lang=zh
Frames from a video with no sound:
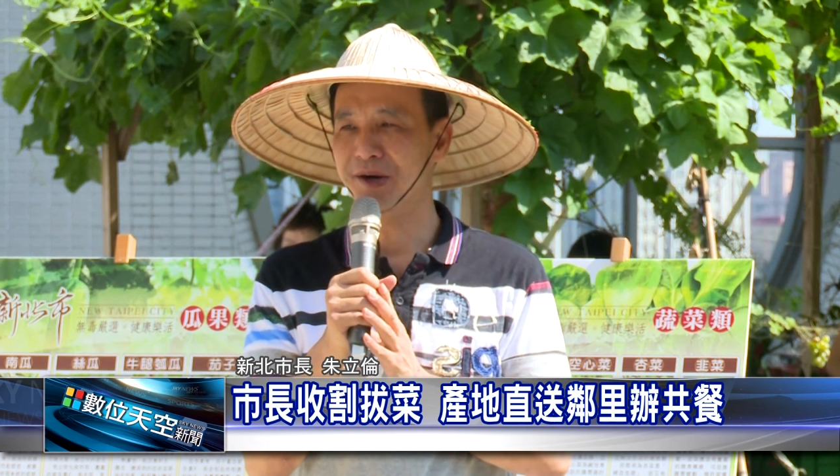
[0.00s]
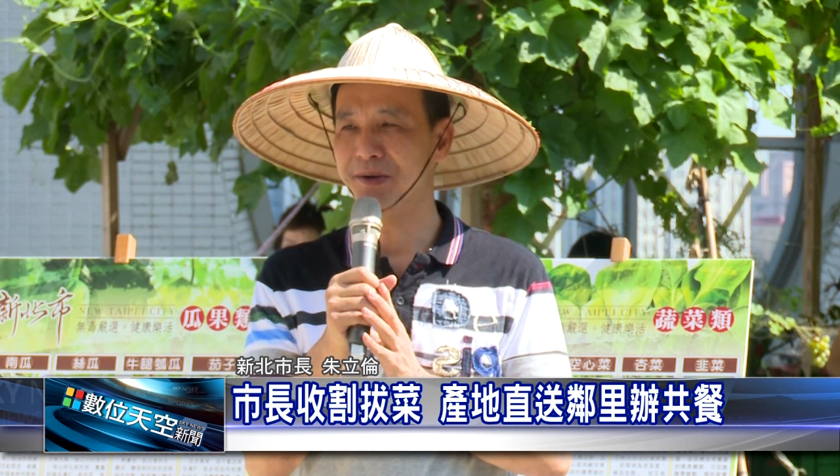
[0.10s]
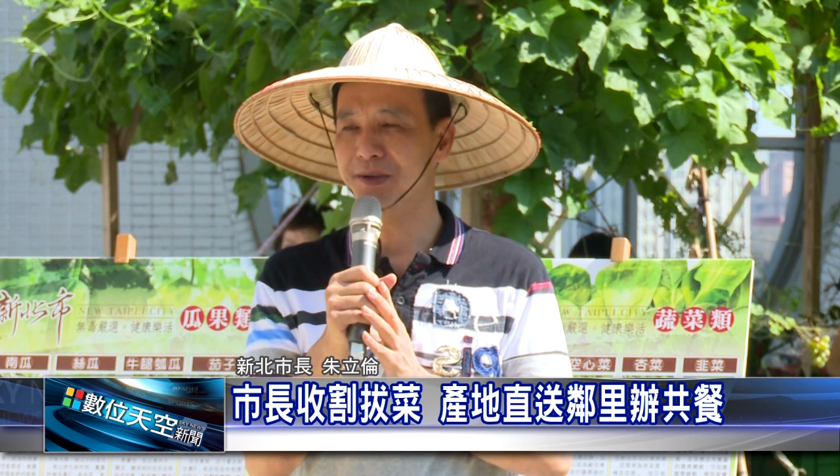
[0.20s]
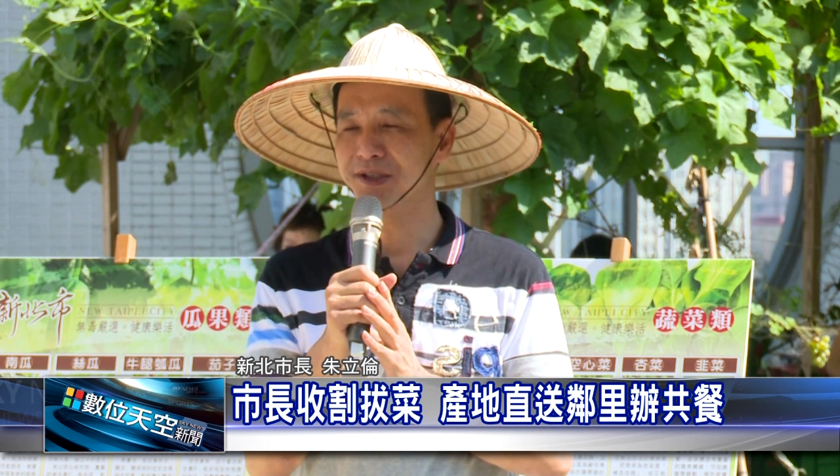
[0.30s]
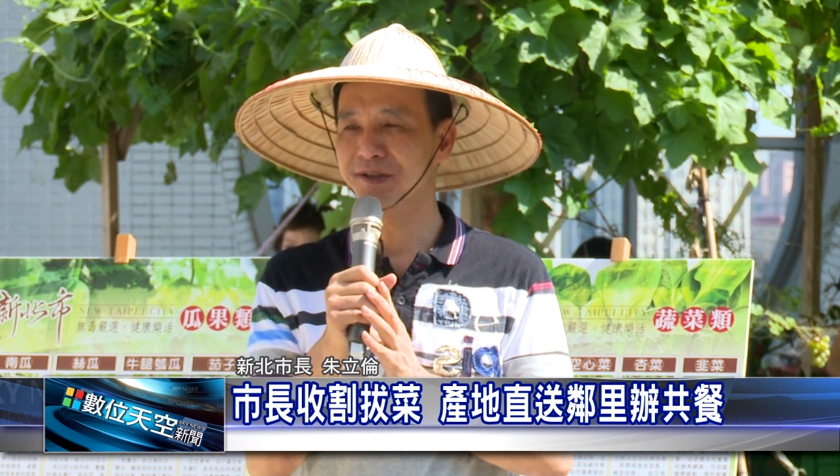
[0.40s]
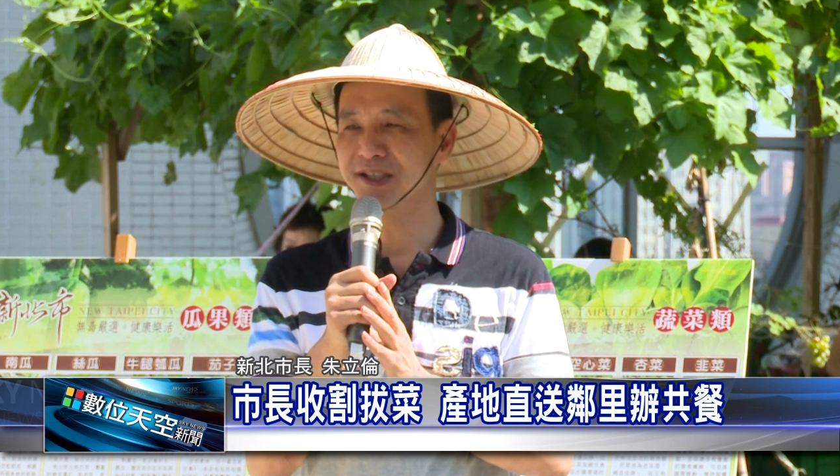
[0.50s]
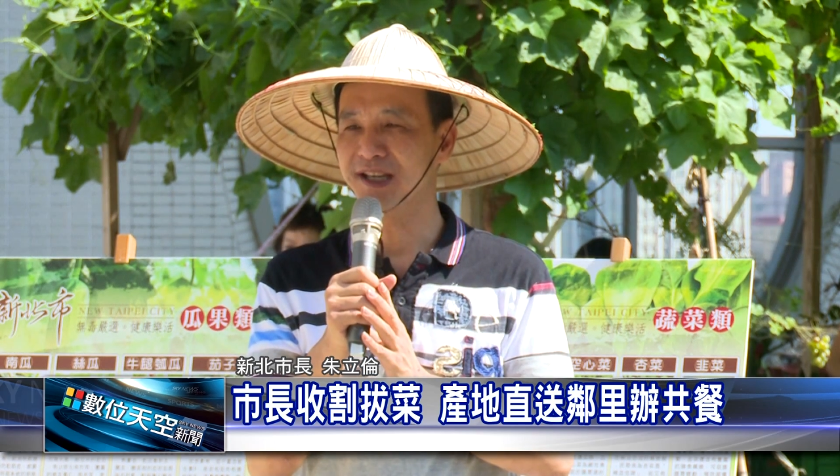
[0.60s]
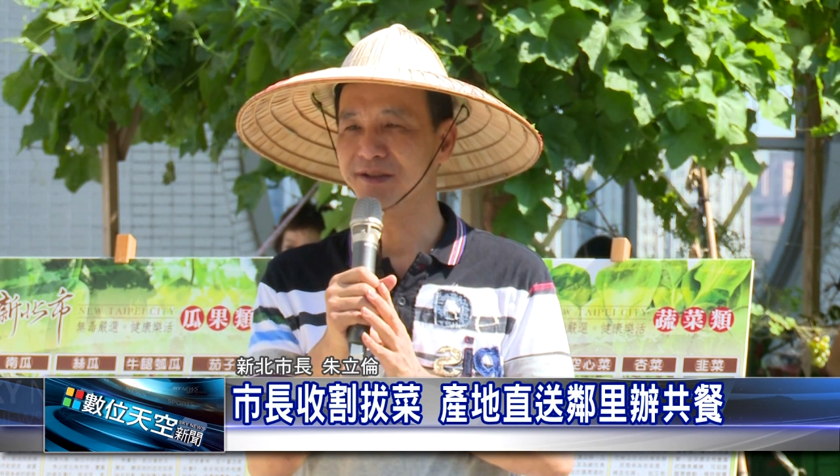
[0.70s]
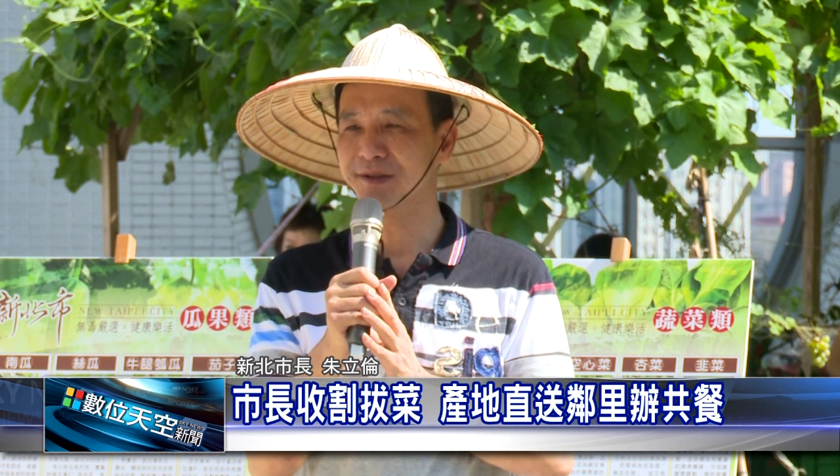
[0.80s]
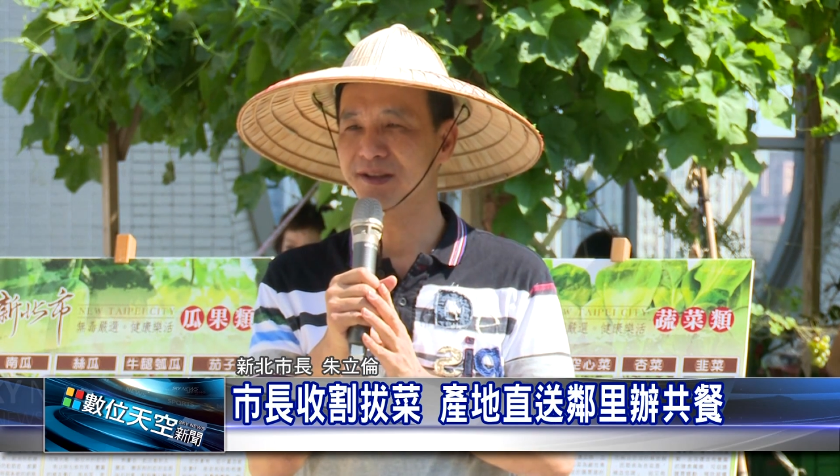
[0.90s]
后我就
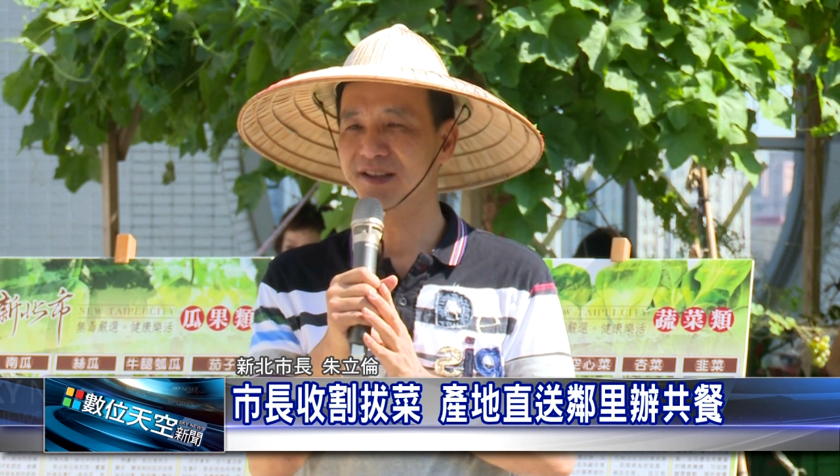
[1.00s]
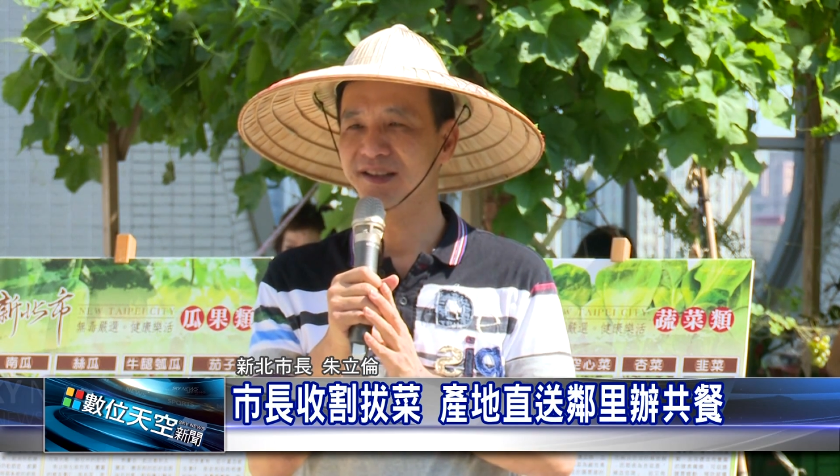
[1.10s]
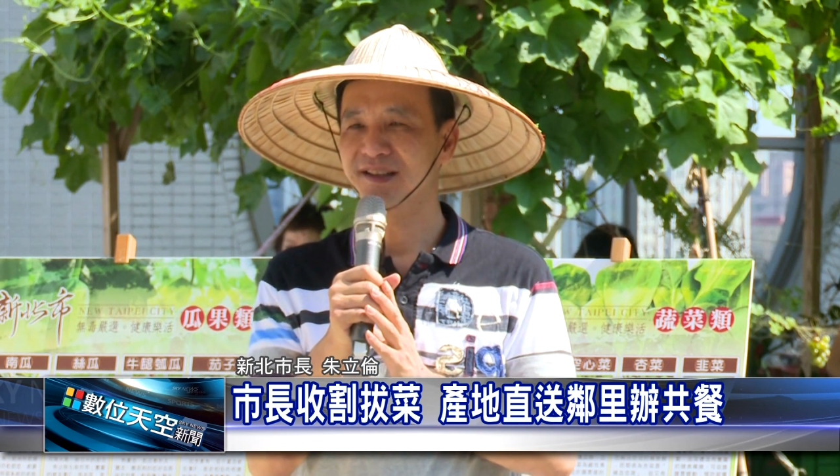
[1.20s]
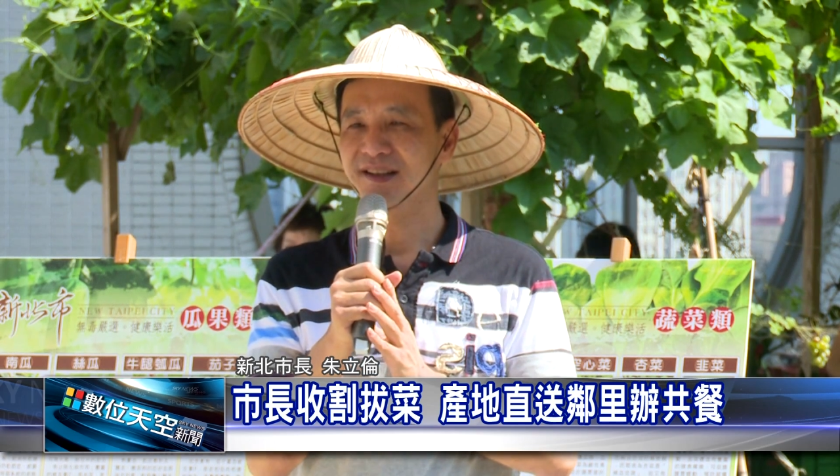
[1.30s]
想说。